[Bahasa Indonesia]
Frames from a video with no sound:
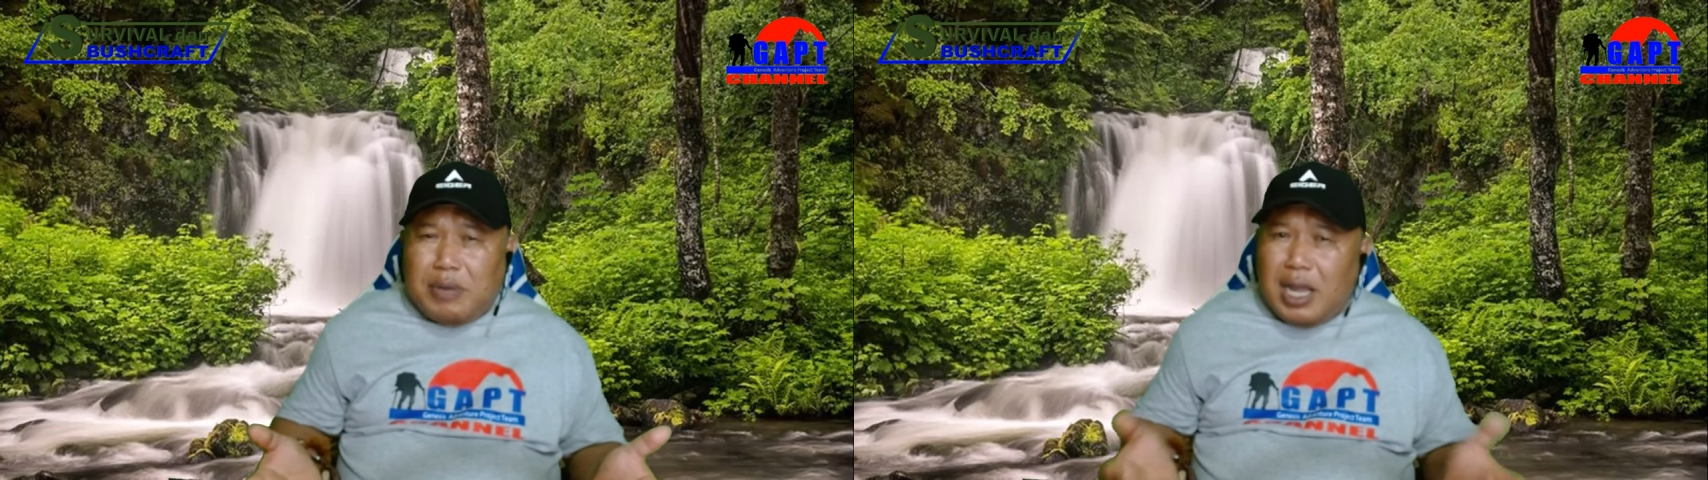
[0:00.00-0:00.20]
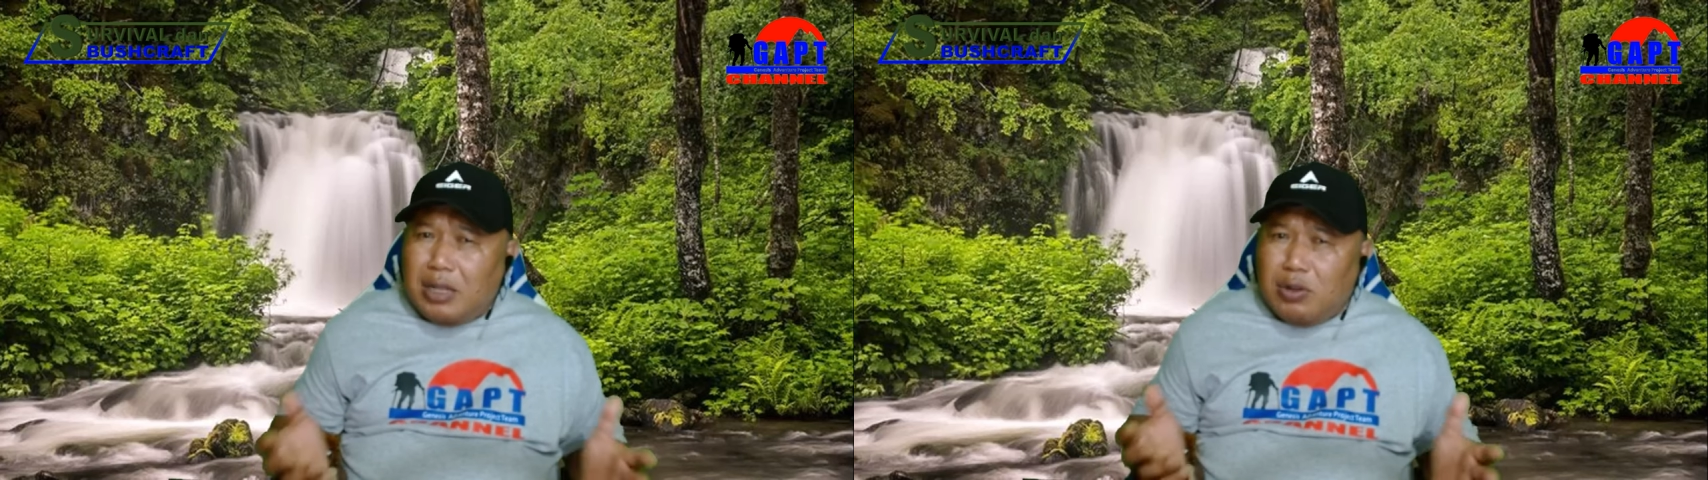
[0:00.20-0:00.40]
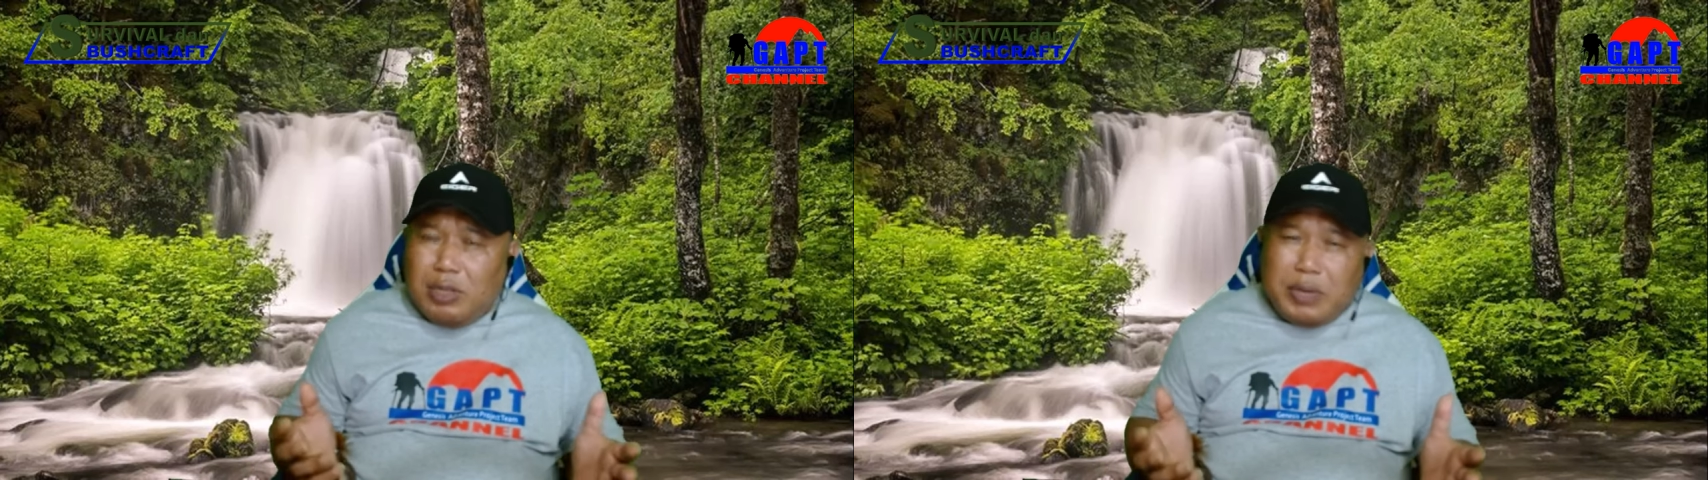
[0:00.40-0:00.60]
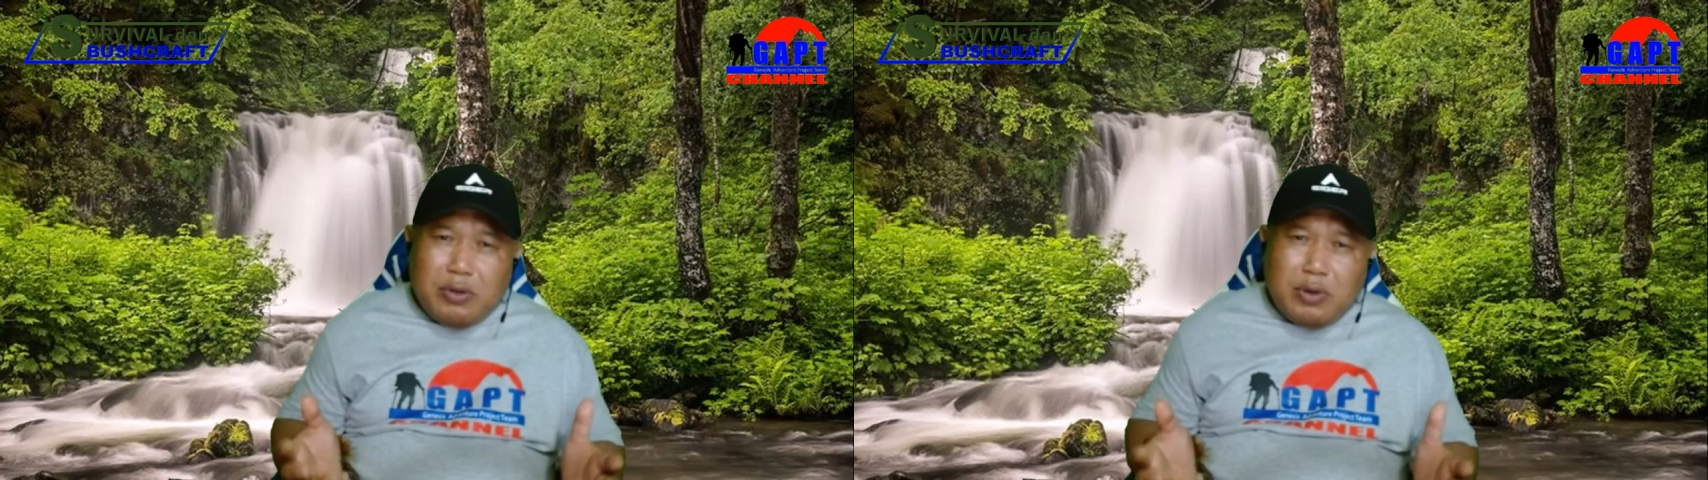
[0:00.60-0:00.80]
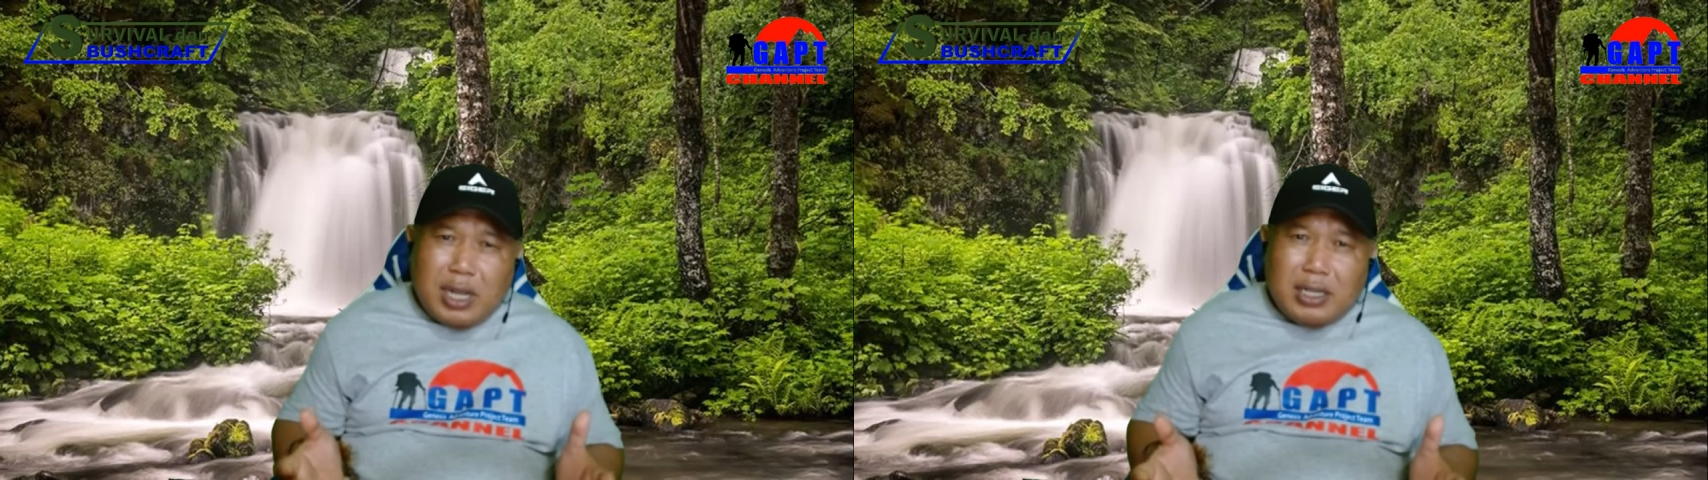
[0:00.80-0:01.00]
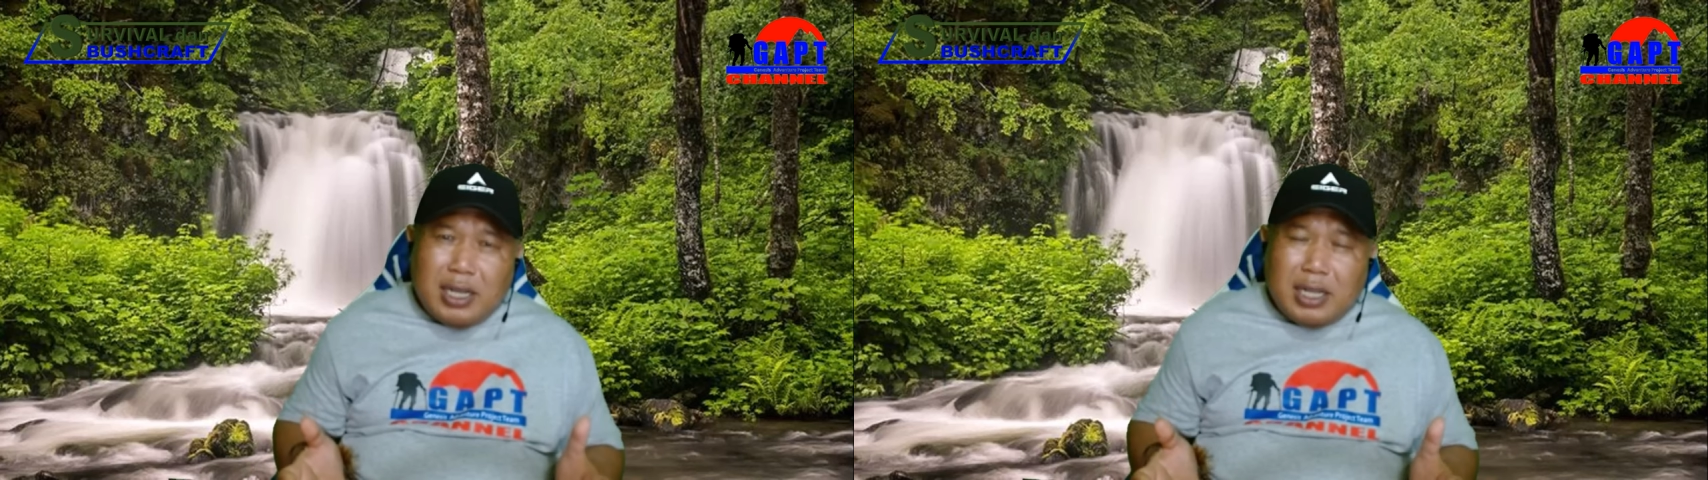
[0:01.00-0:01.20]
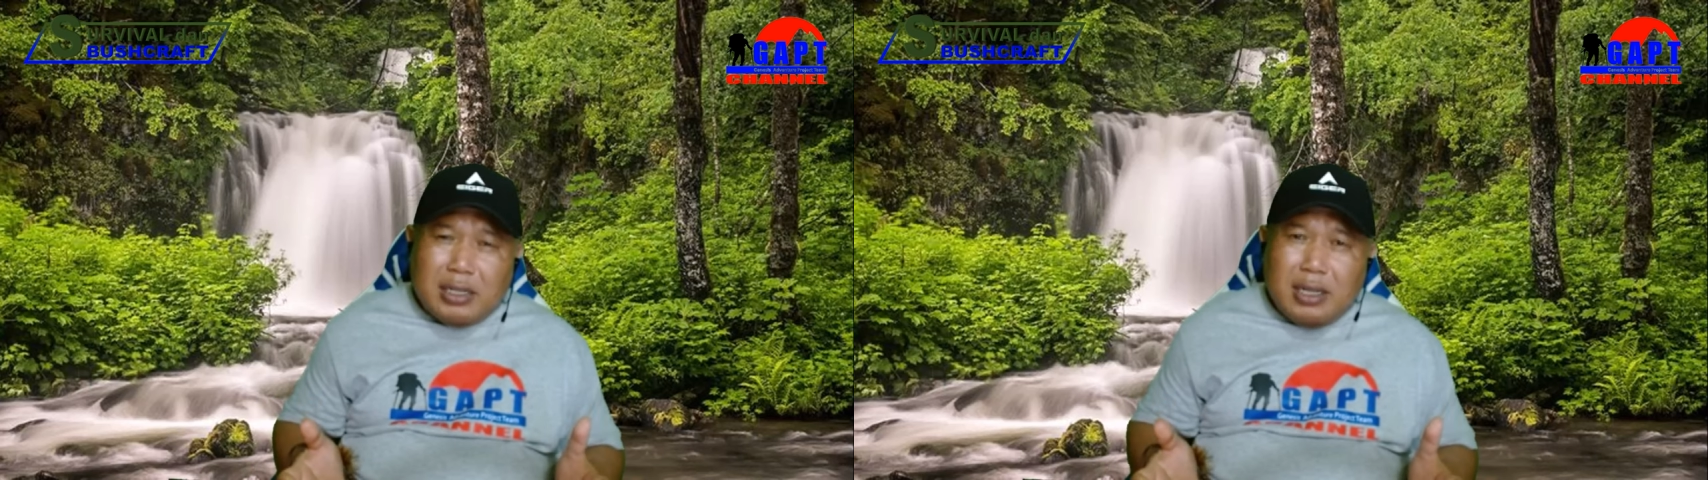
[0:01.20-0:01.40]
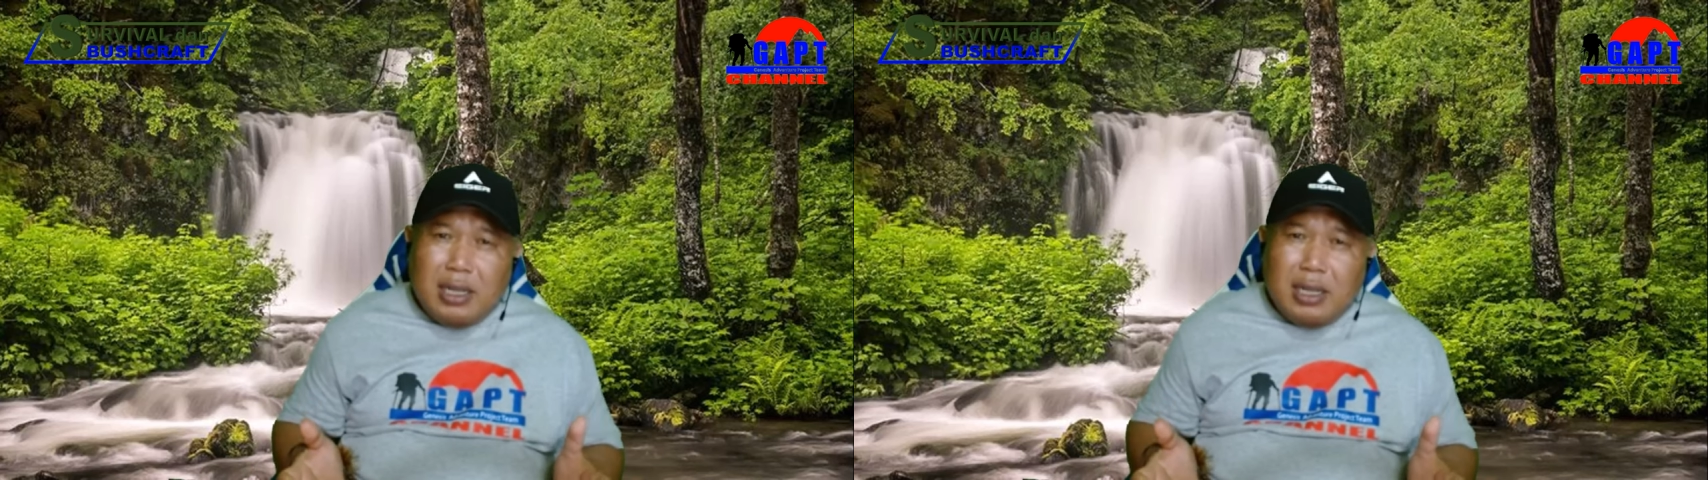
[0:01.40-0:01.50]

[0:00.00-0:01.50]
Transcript: atau dipadukan dengan